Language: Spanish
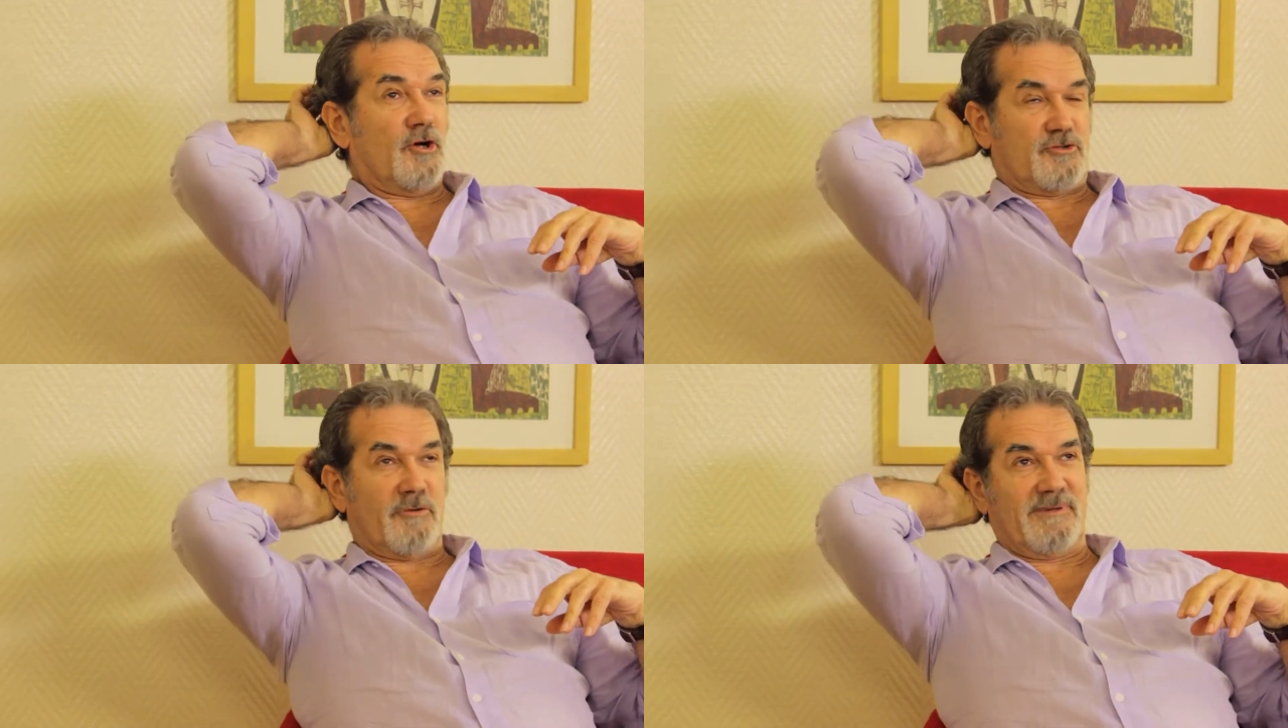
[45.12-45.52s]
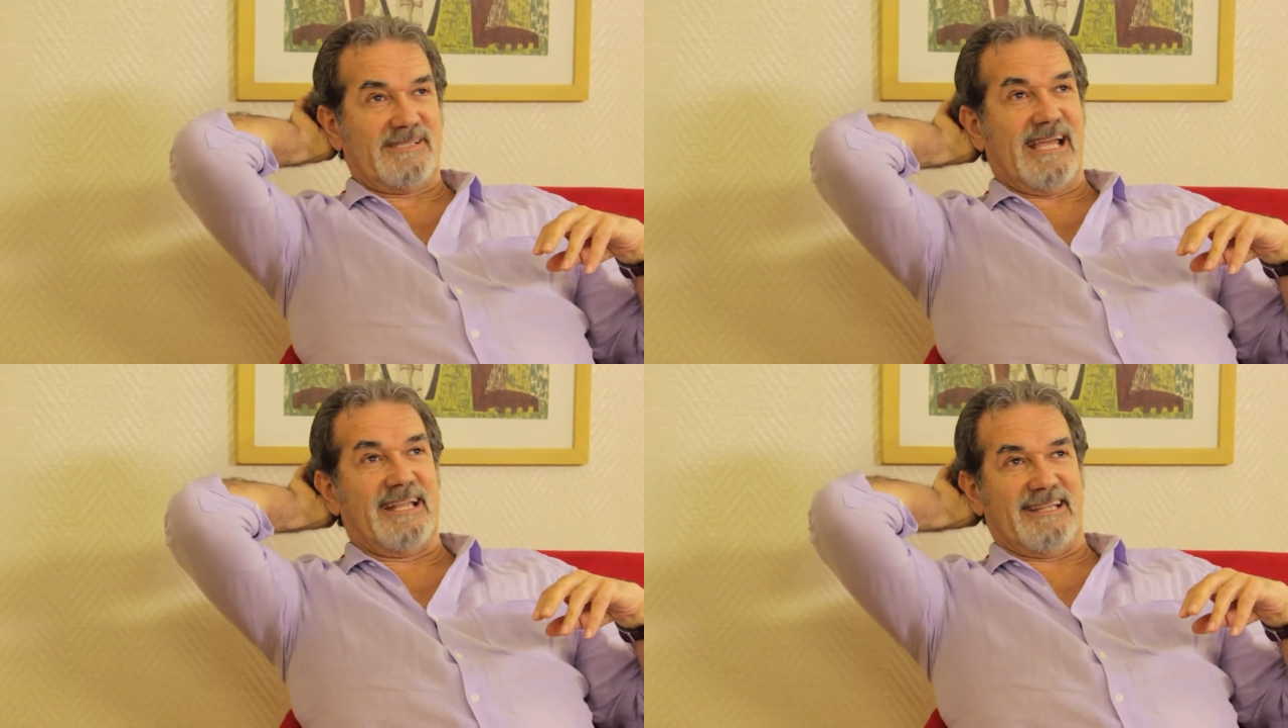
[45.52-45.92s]
no, yo
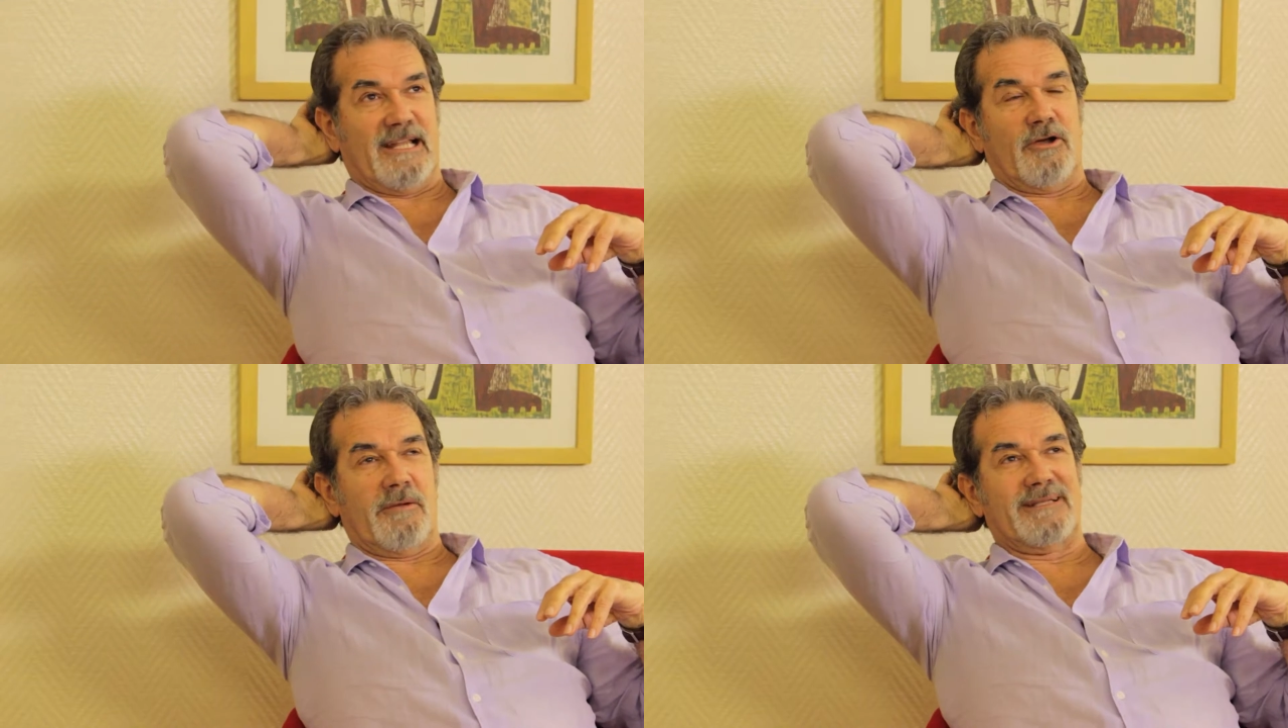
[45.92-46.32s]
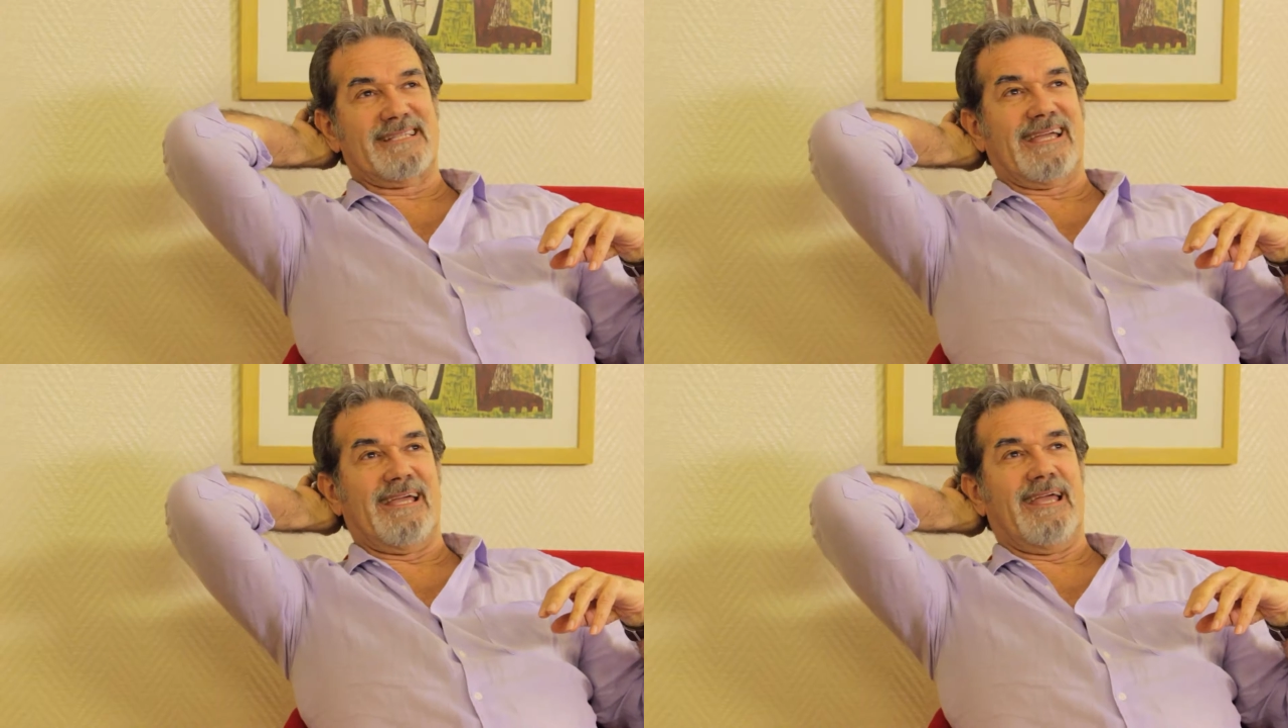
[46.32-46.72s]
empecé antes. Lo que
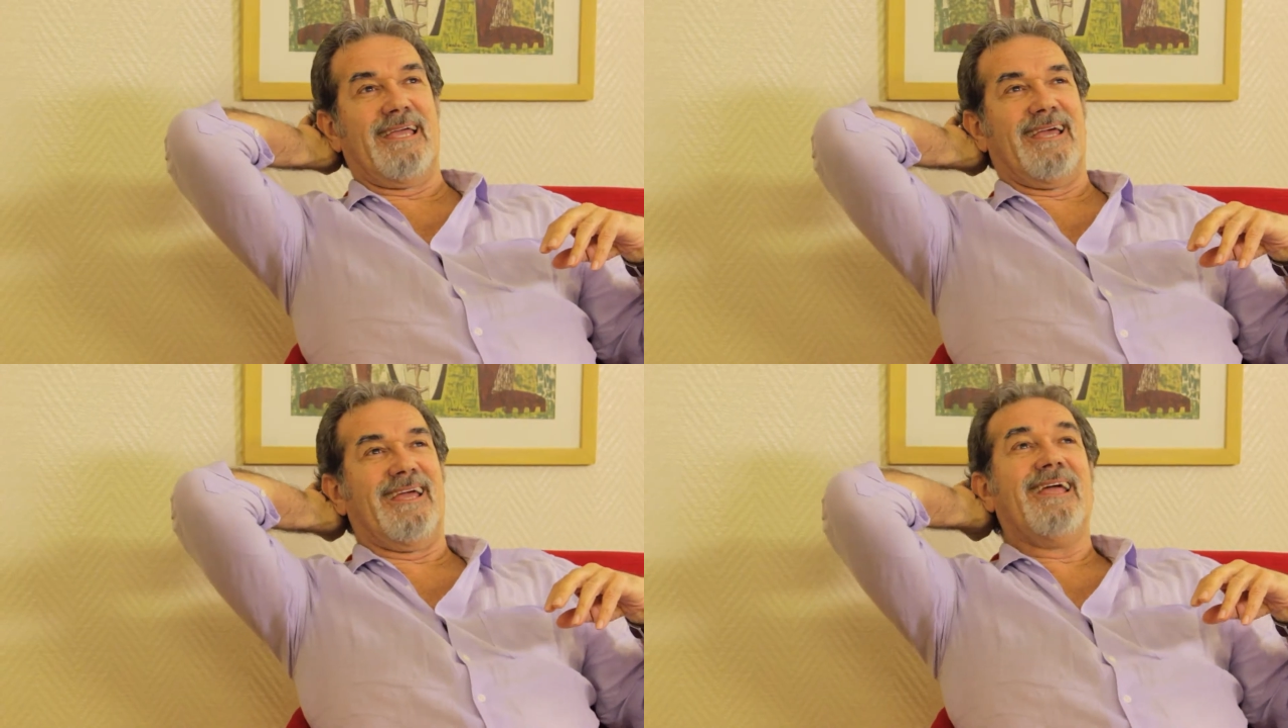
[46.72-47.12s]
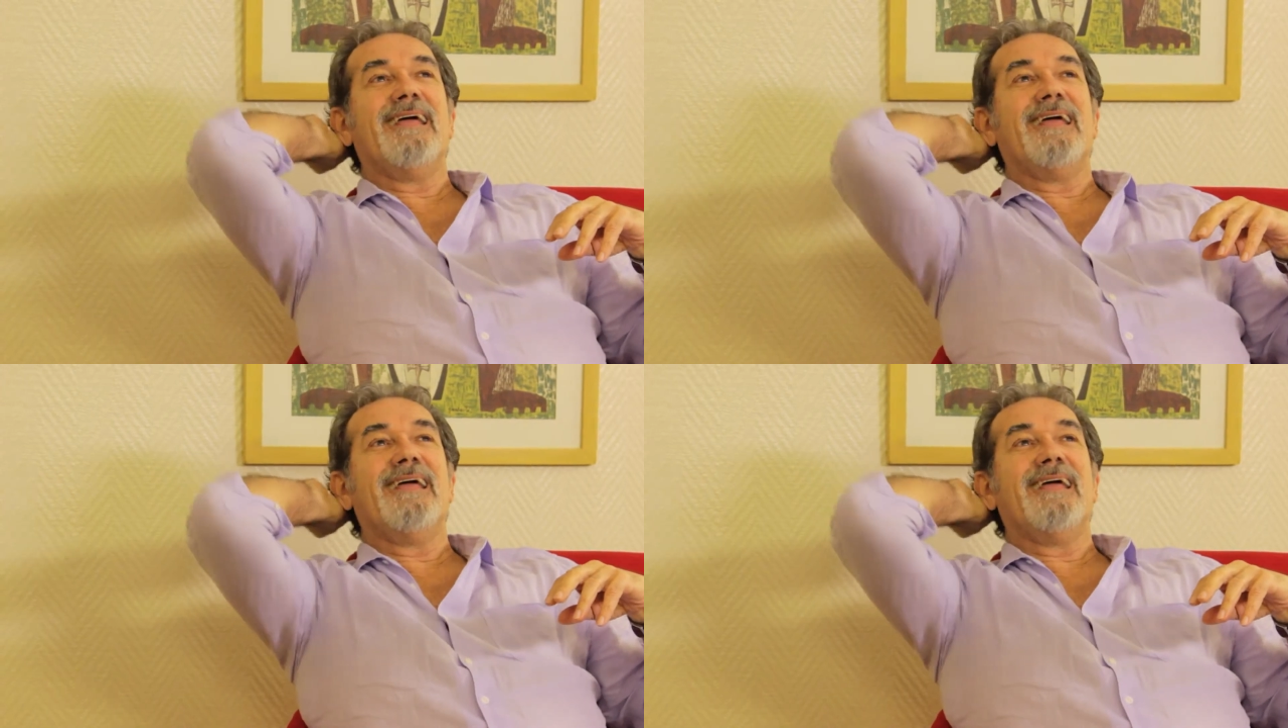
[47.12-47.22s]
pasa que,